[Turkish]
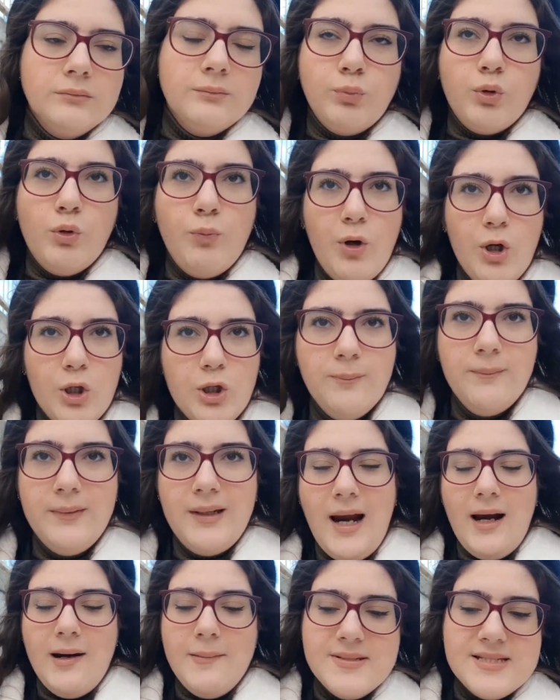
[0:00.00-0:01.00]
bu
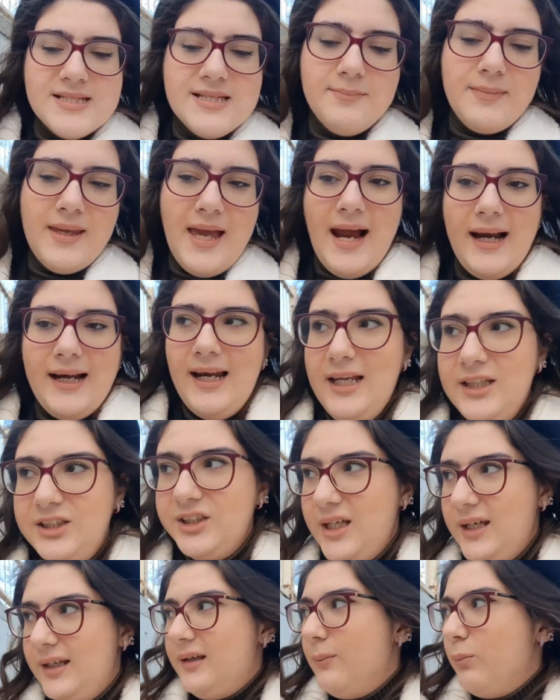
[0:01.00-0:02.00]
bölümler bizim
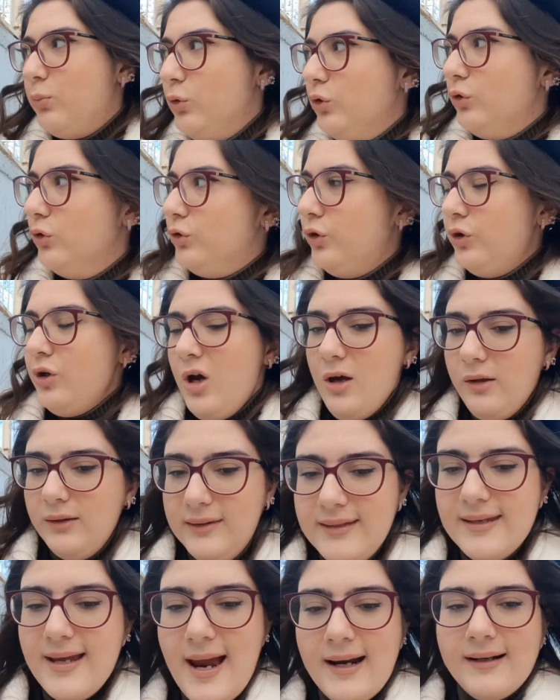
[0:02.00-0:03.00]
yerleşkede bulunuyor.
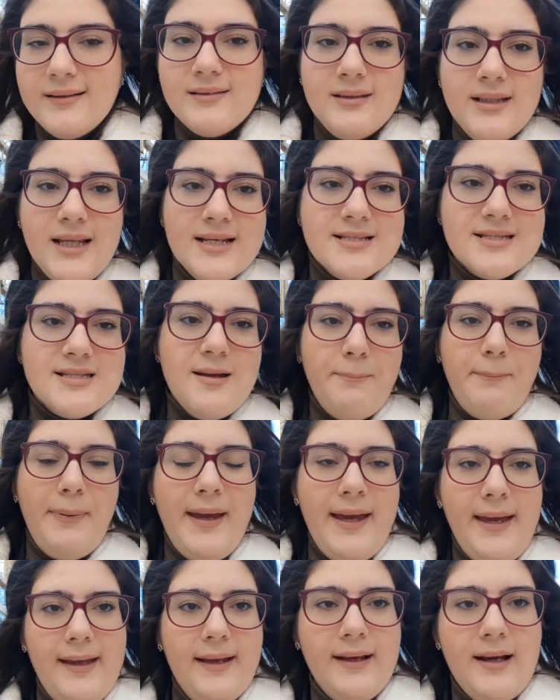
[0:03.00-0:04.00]
Diğer
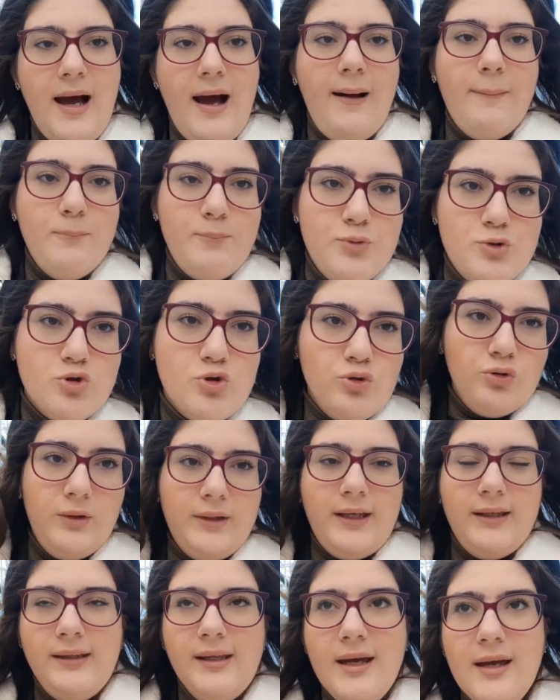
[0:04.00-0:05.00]
Tınaztepe
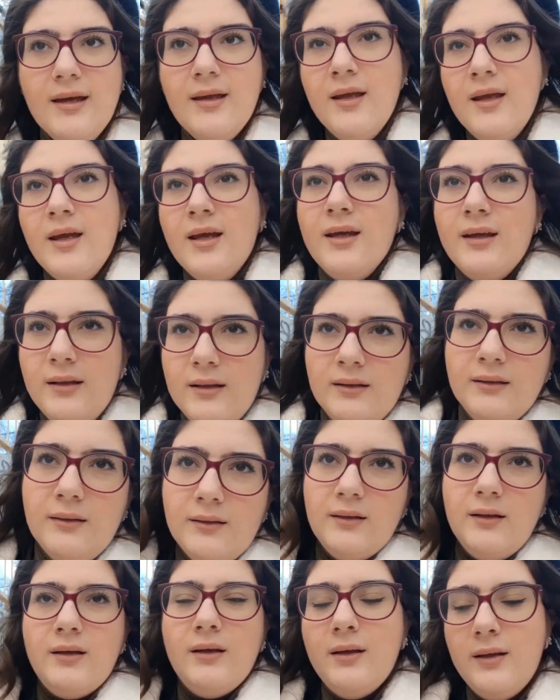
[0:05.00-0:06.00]
kampüsünde de
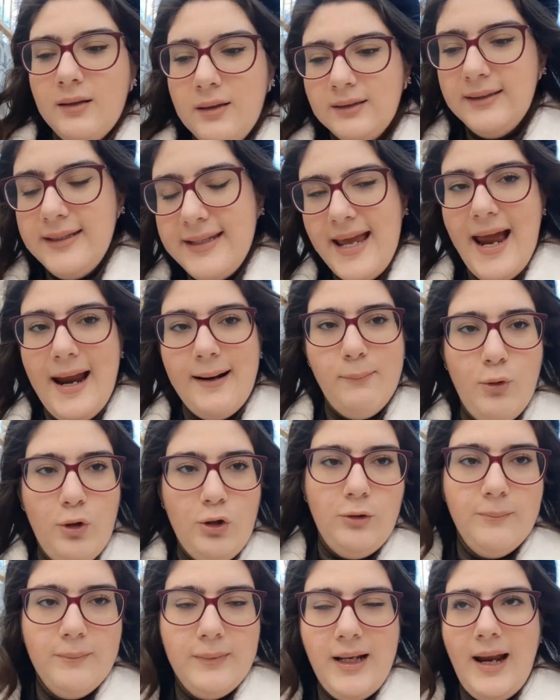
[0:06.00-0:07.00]
diğer
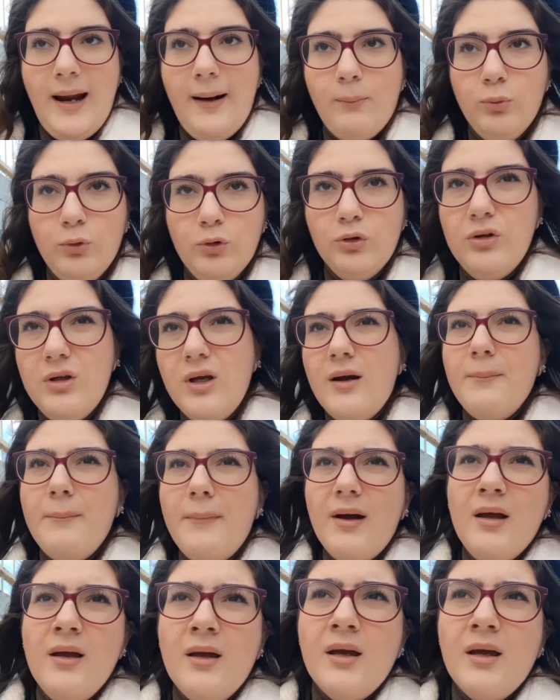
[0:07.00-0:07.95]
bölümler bulunuyor ama